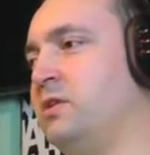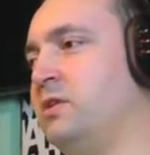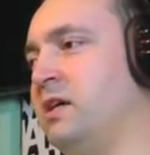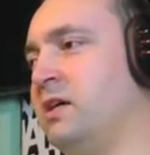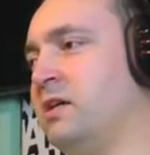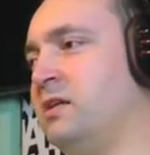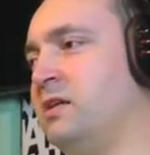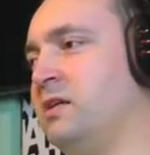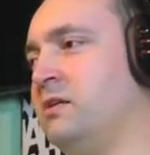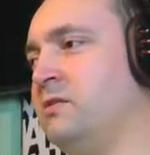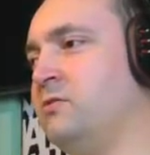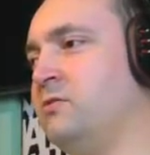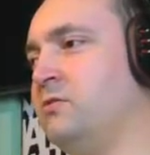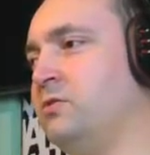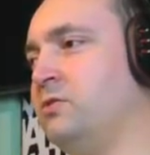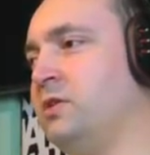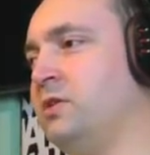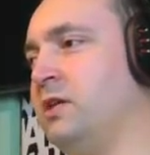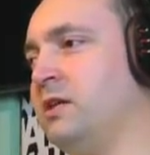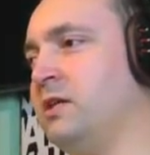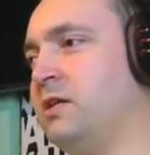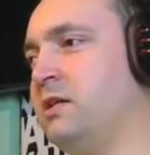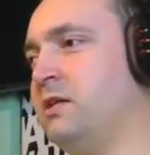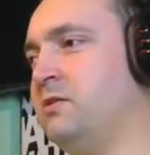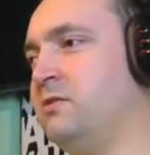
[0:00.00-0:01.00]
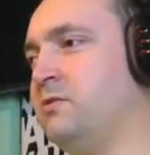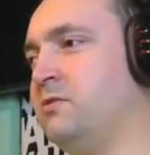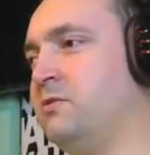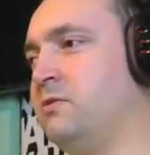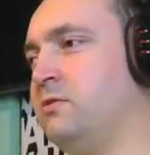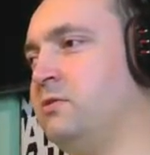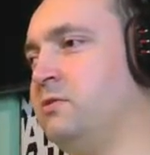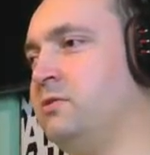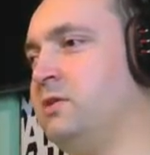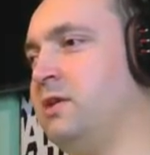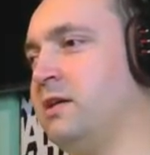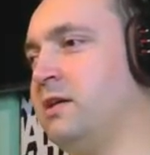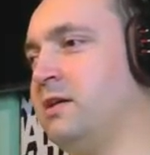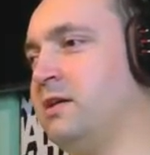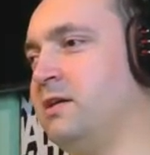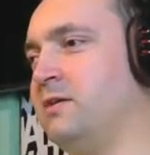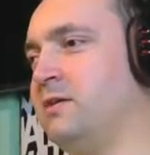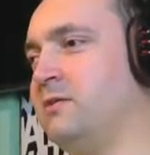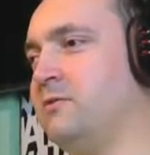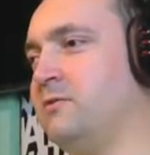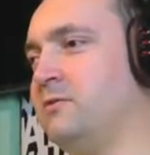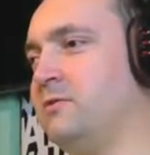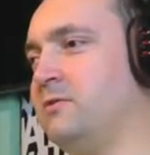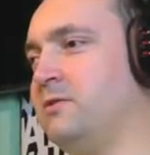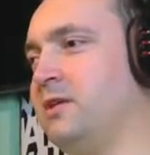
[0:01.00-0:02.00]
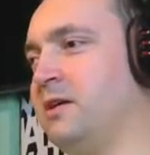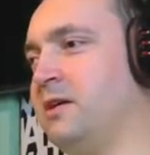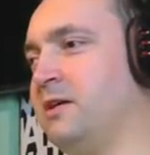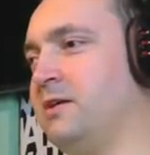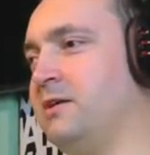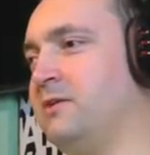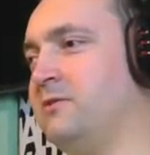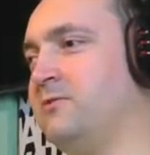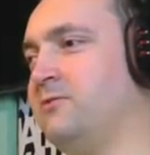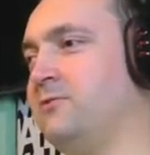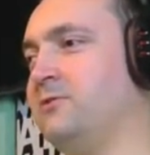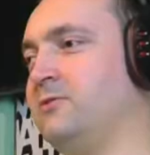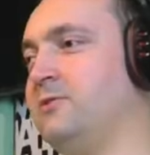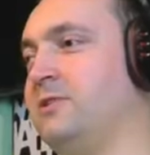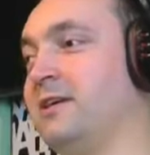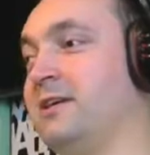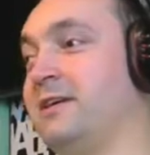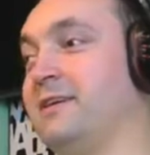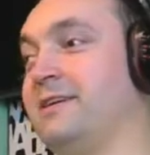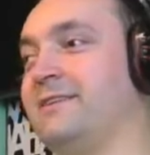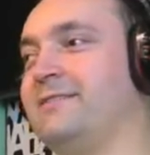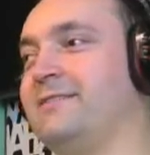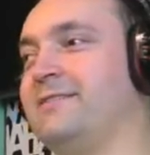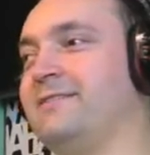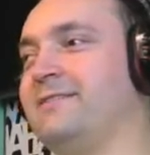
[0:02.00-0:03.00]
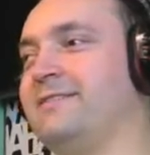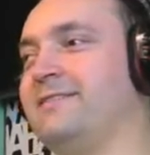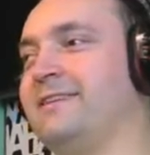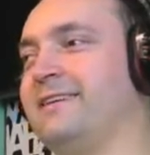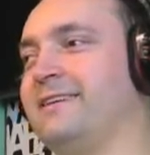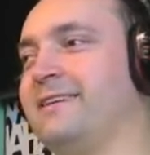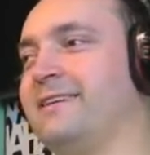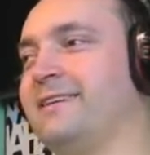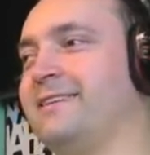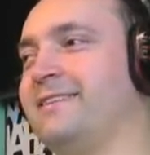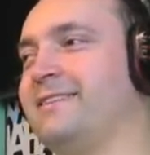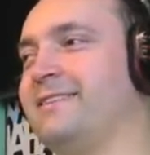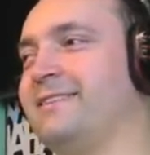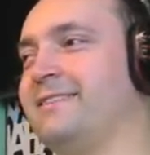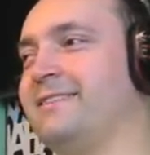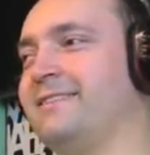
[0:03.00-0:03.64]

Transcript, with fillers: takie coś, takie coś, takie coś, takie coś, takie coś, takie coś.